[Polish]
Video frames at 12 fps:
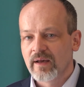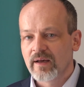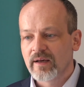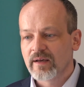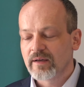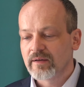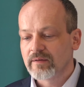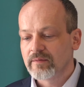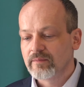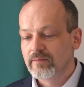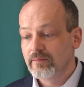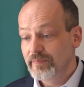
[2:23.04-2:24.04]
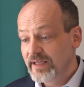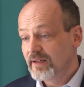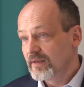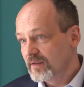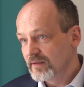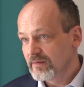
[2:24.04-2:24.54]
E, BIK,
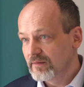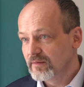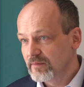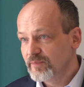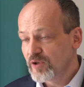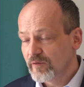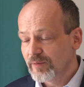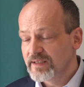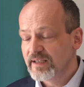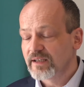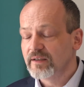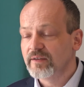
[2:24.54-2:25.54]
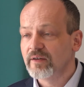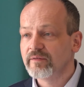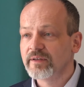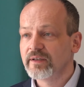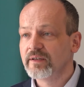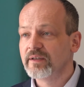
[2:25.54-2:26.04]
Biuro Informacji
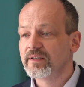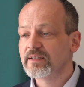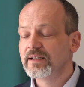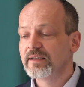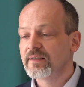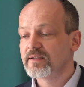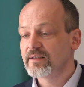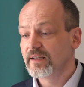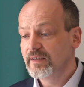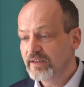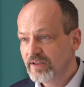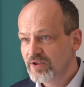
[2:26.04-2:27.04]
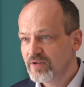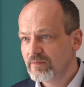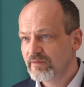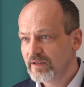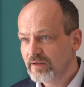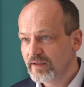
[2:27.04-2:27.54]
Kredytowych, jest dla nas strategicznym,
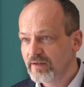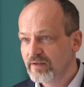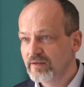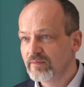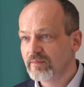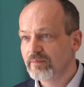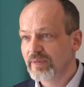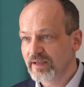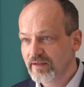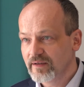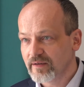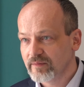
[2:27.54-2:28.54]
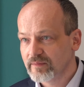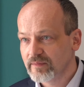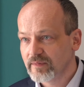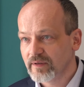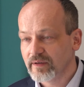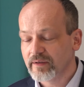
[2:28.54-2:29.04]
wieloletnim partnerem.
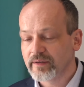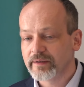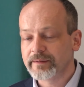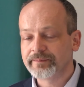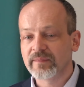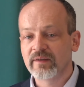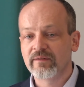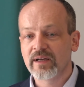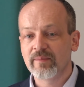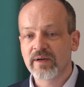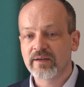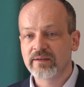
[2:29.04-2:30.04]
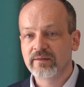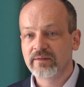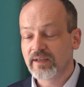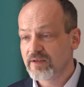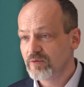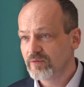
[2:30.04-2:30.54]
E, w ramach
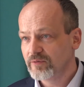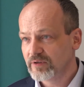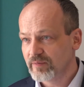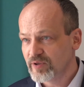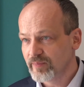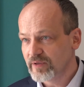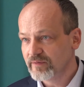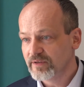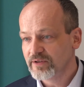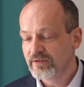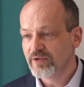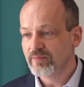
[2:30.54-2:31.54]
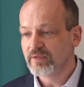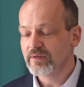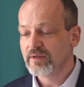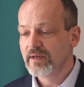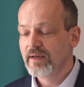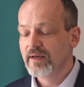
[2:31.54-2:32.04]
testów, które przeprowadziliśmy
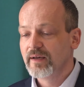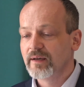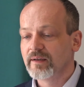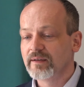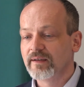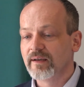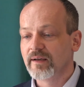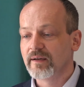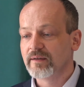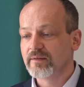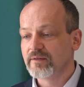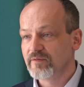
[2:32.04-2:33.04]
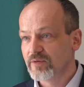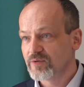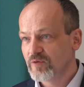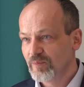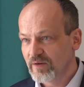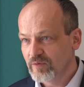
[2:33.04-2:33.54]
e, dla
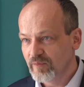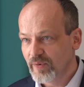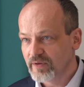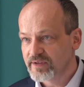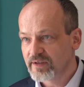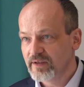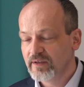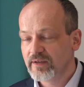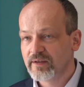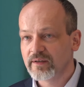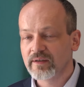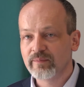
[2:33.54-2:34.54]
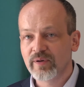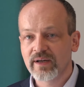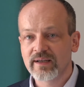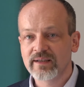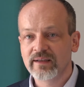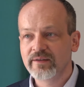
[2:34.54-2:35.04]
Związku Banków Polskich,
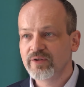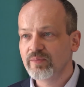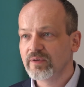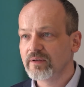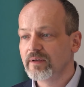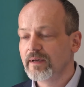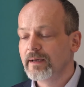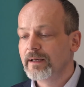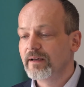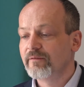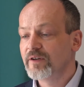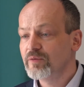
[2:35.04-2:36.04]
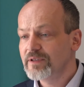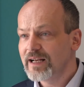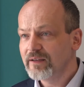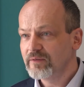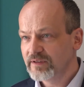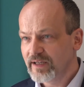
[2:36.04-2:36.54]
pokazaliśmy
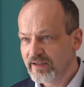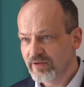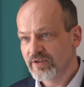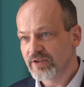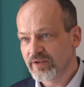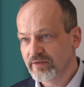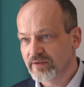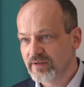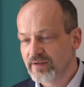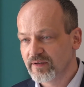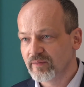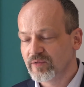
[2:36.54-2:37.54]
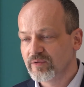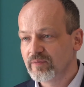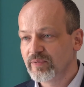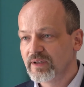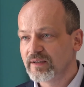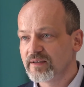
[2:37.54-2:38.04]
fenomenalną wydajność naszego systemu.
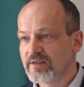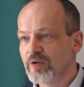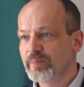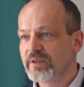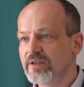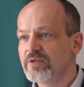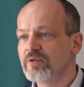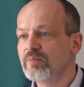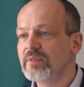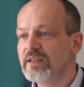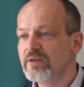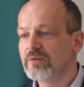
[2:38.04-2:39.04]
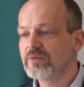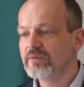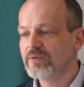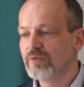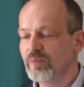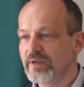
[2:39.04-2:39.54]
Ponad 150 milionów
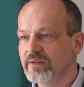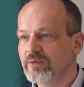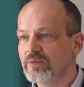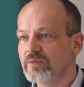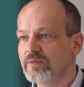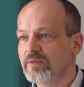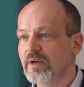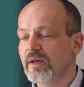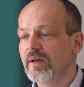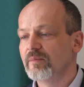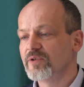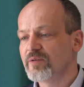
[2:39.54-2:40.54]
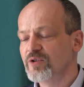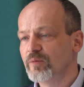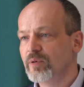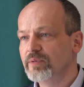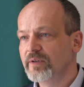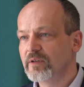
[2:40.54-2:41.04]
dokumentów może być
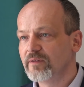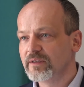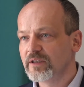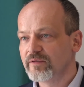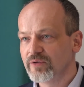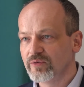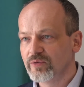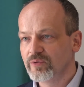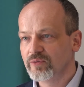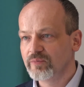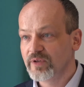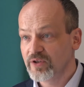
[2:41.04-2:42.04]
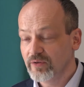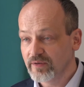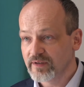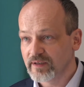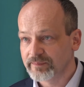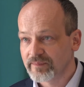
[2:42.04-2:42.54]
opublikowanych w ciągu
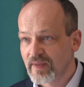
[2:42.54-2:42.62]
miesiąca